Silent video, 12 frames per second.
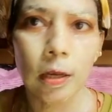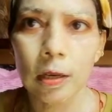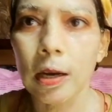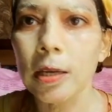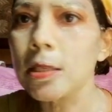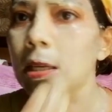
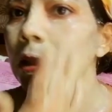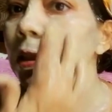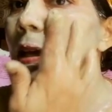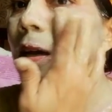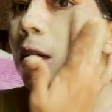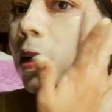गाइस
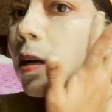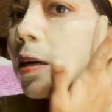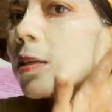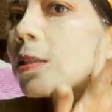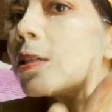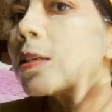कितना
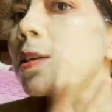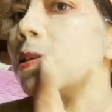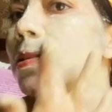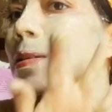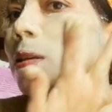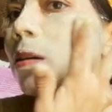चिकना
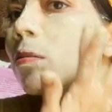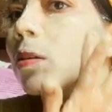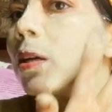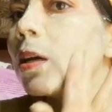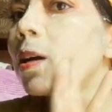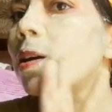चिकना हो
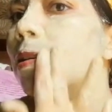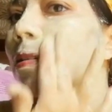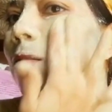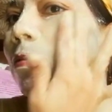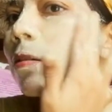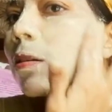गया
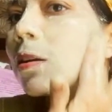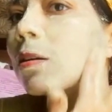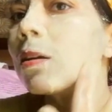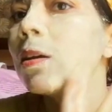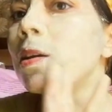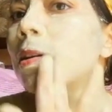
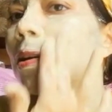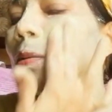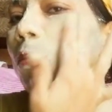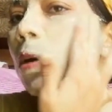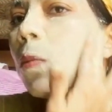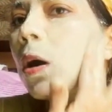
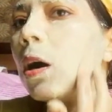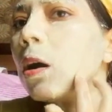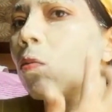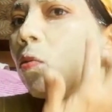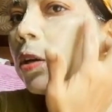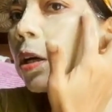बाबा
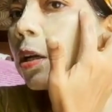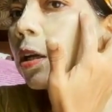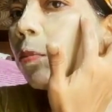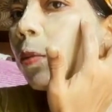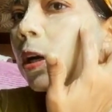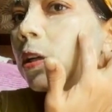कोई अगर
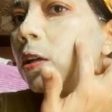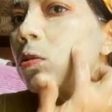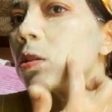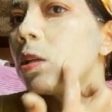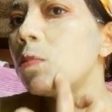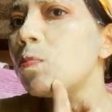यहाँ बैठ जाए तो
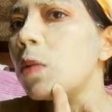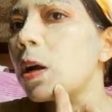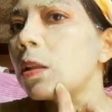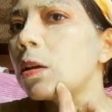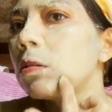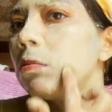स्लिप मार
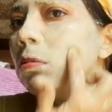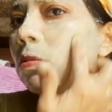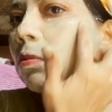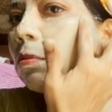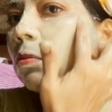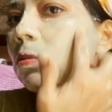देगा
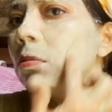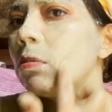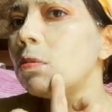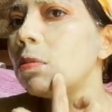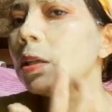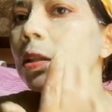
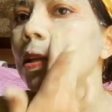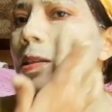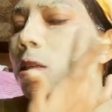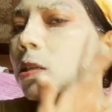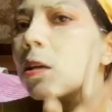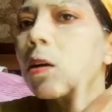इतना
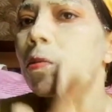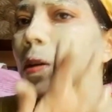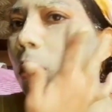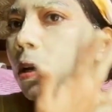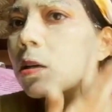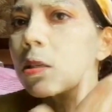चिकना हो गया
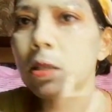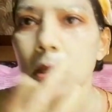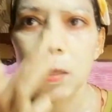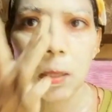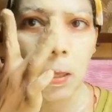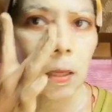यहाँ से
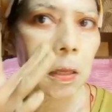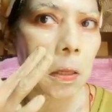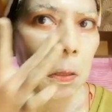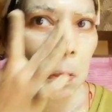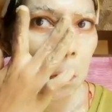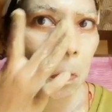
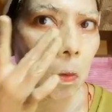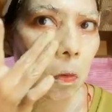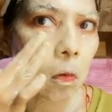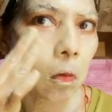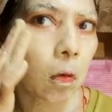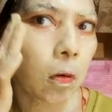
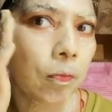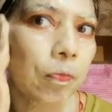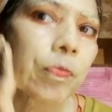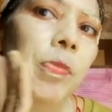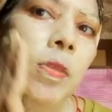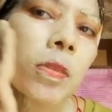ओहो
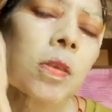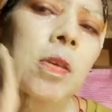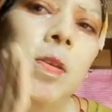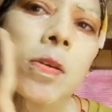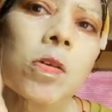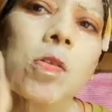
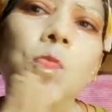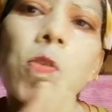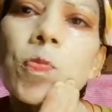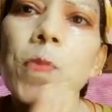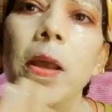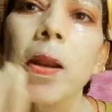और
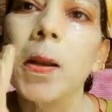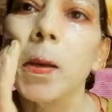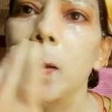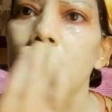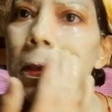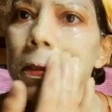बहुत प्यारा
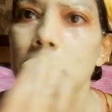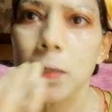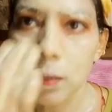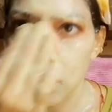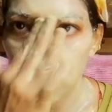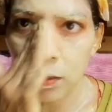लग रहा है
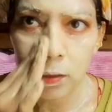चेहरा